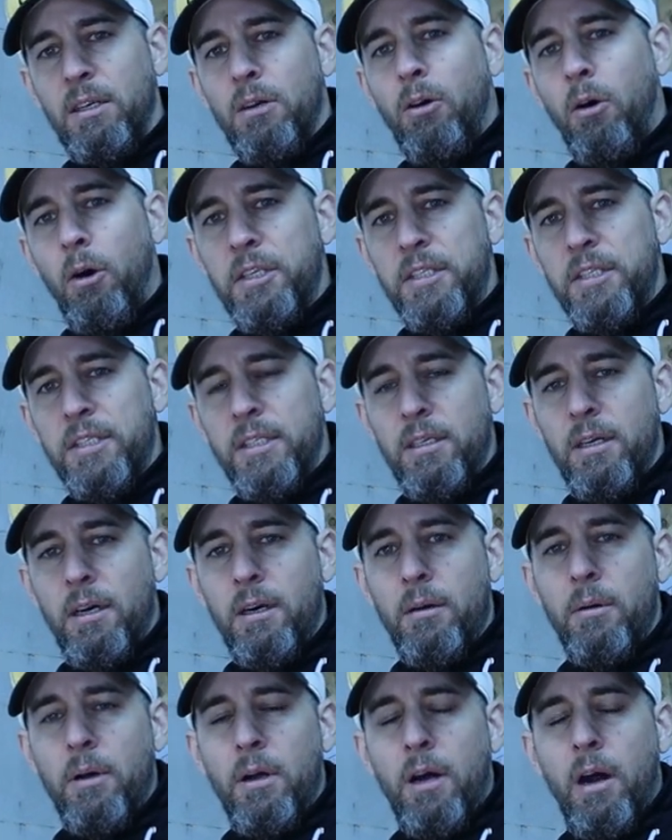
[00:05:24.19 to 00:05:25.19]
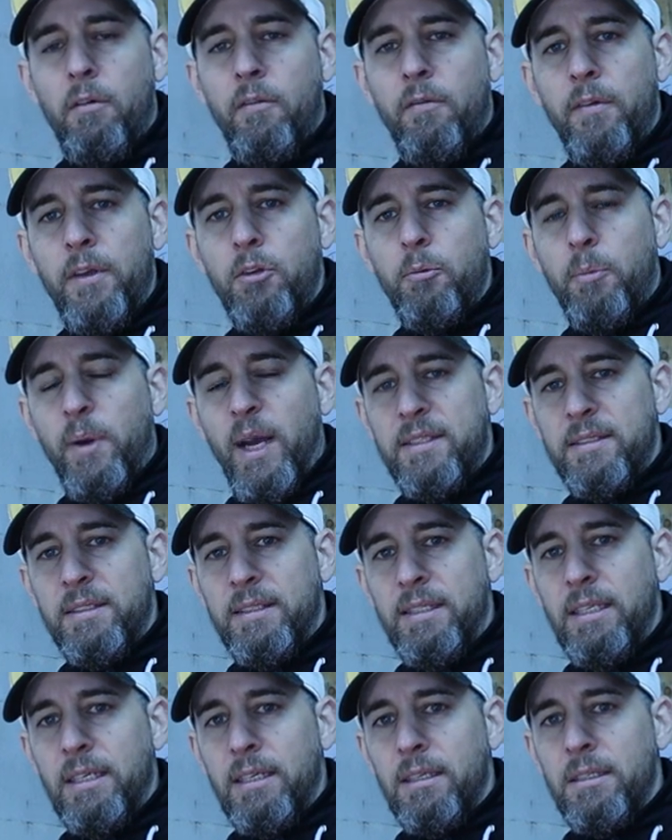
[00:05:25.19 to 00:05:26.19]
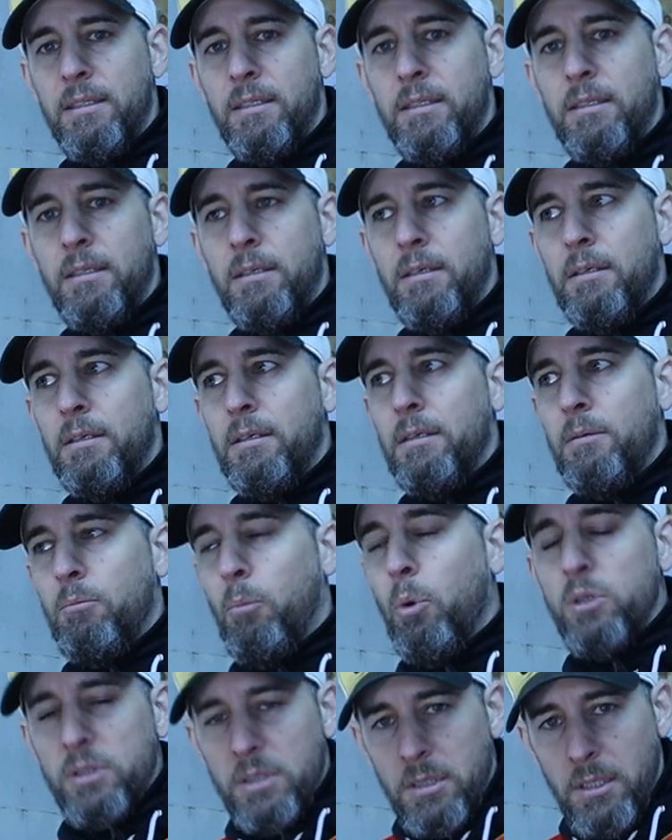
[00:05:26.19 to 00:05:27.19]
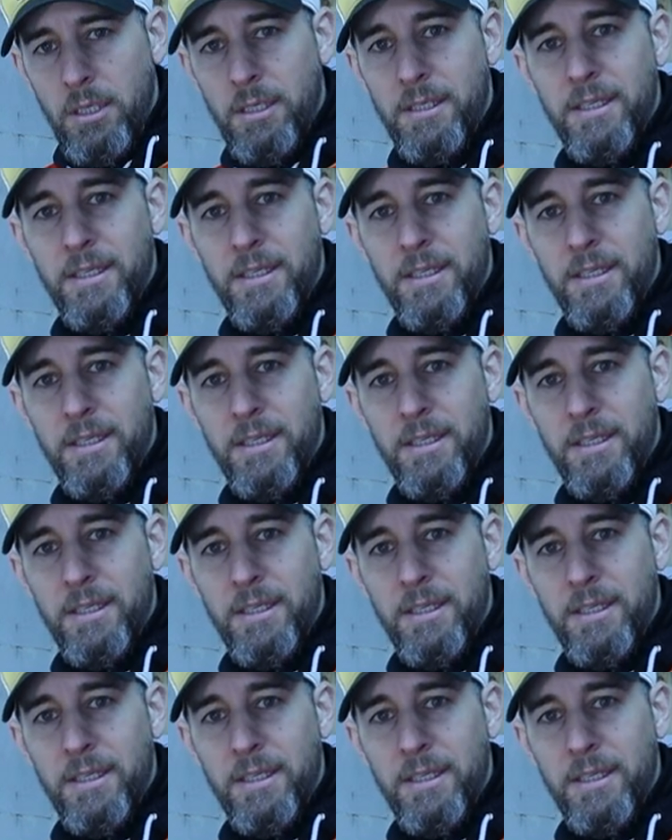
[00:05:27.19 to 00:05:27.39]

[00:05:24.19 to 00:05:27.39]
euch hier auf Video präsentieren muss.